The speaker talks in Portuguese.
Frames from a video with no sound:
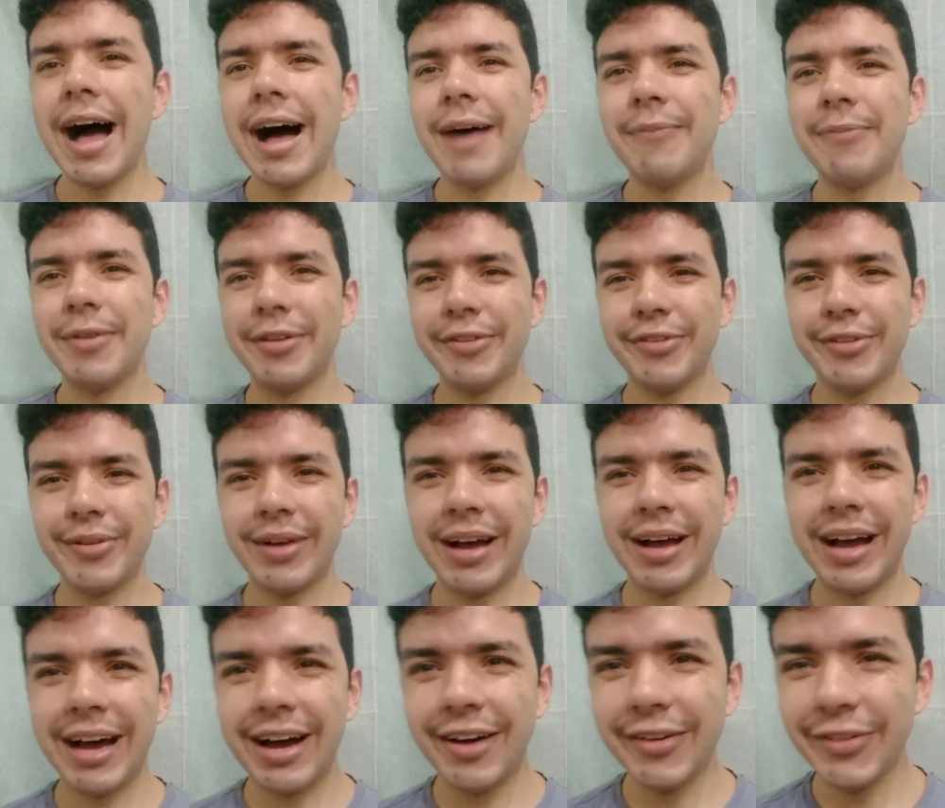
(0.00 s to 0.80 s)
Olá
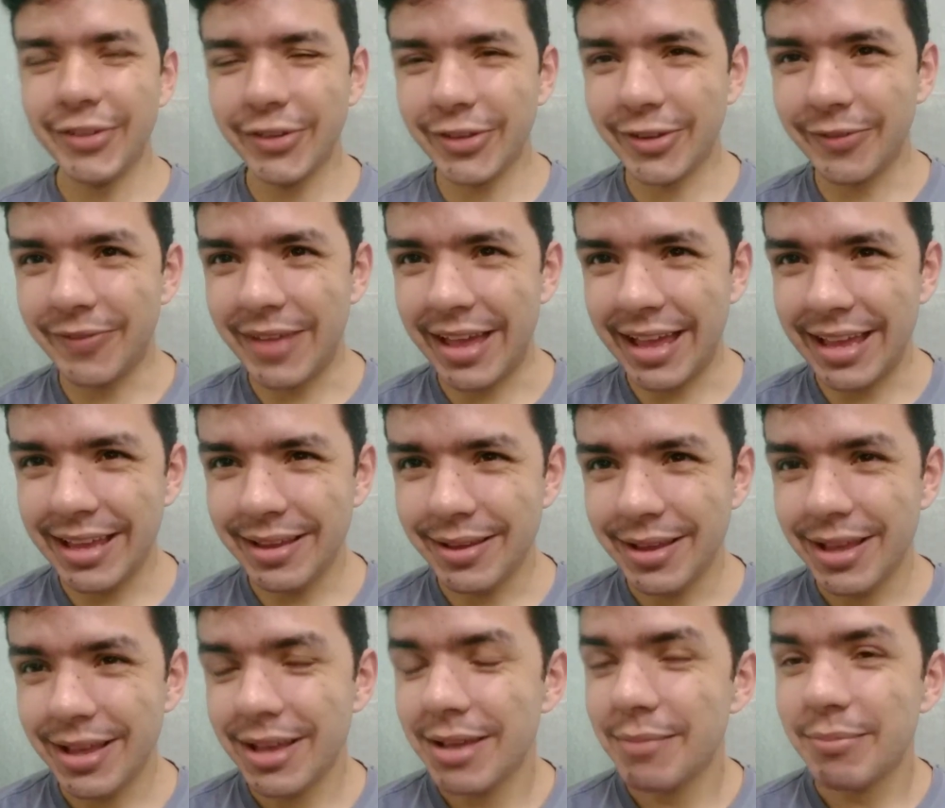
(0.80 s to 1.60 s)
pessoal, tudo
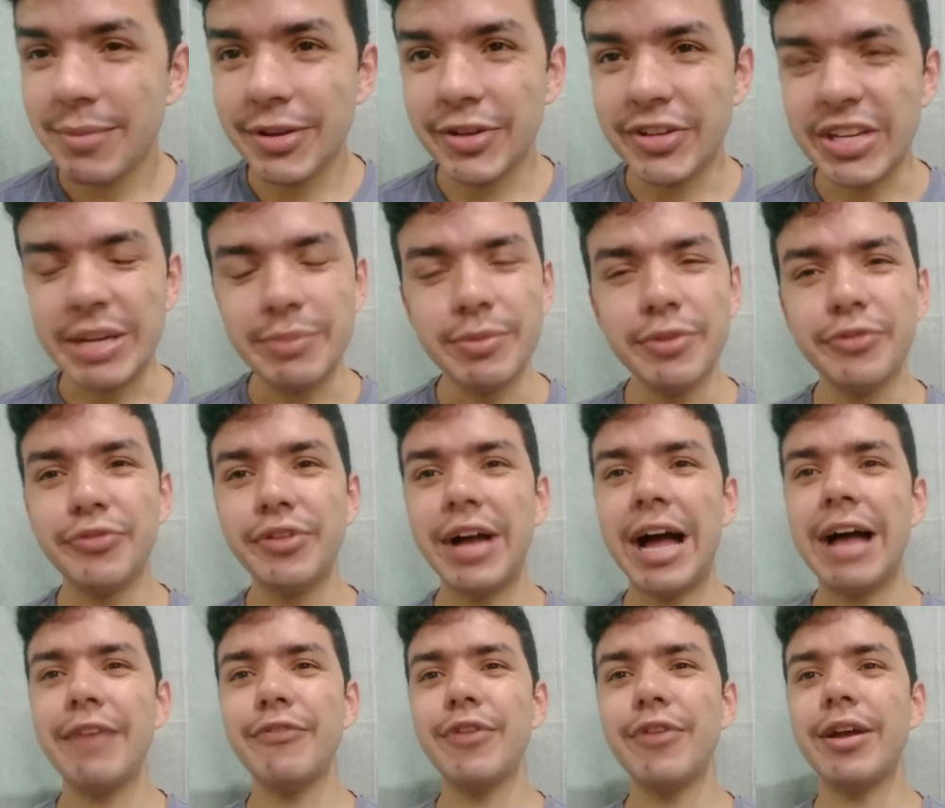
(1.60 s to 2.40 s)
bem? Me chamo
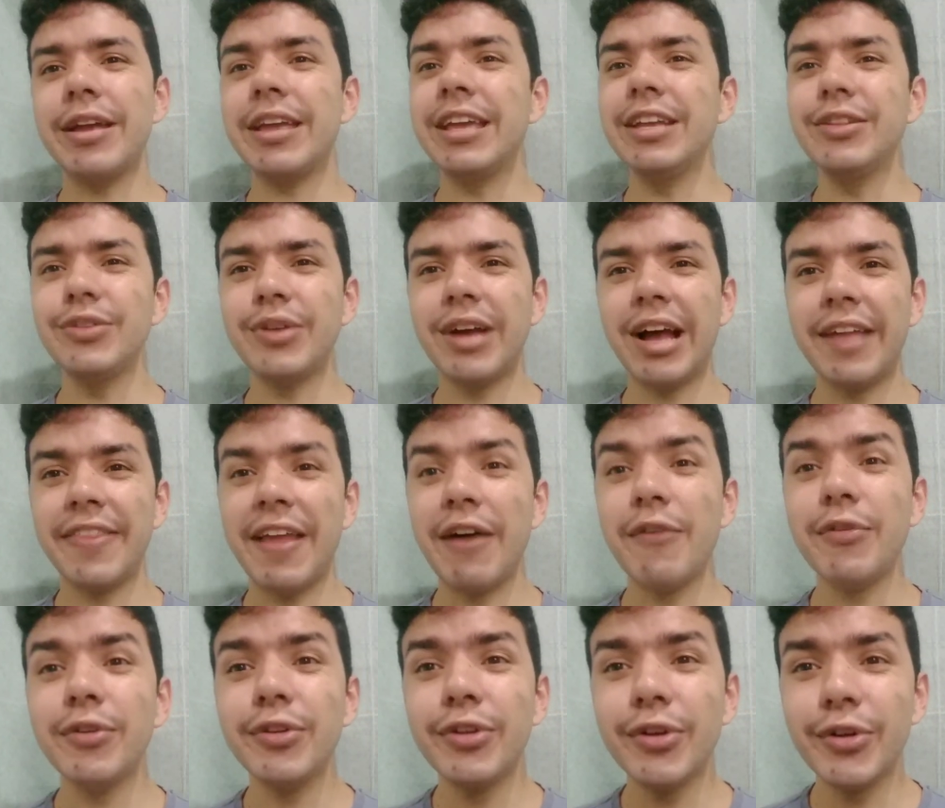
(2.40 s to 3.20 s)
Flávio aqui do
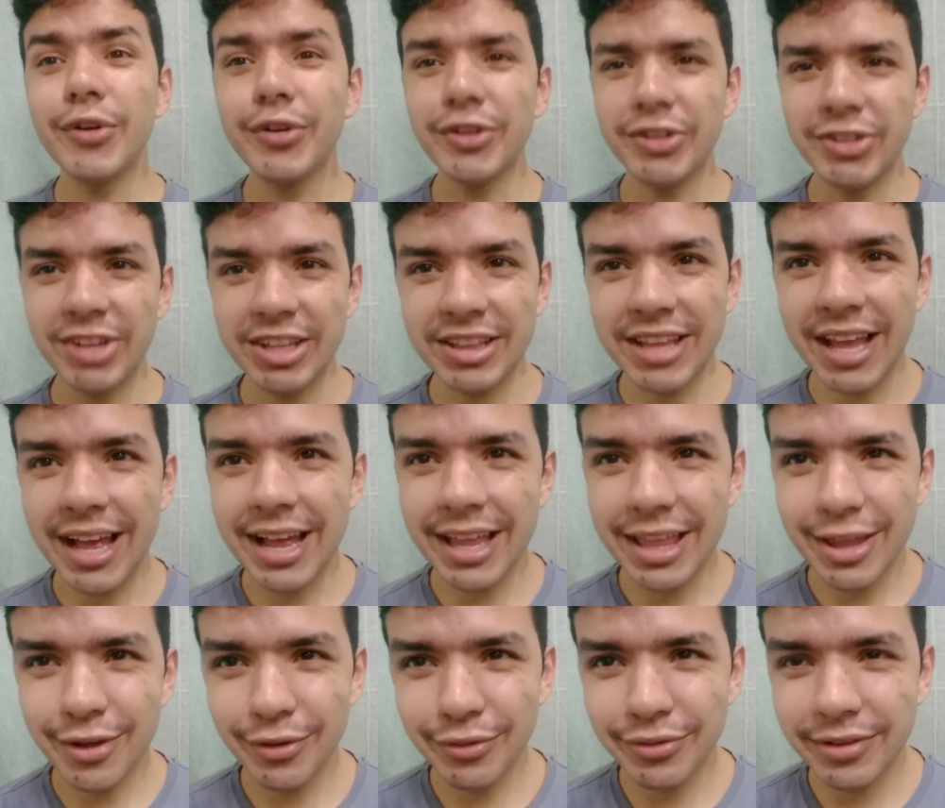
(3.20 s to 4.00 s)
canal
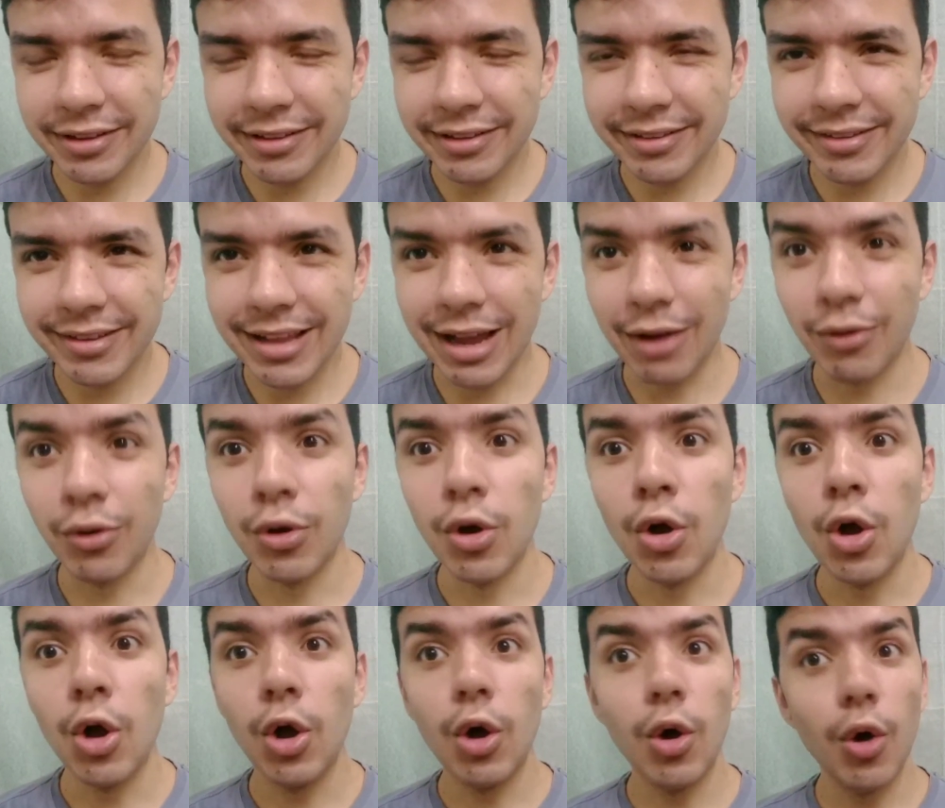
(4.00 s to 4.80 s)
Trouxetaria Oficial.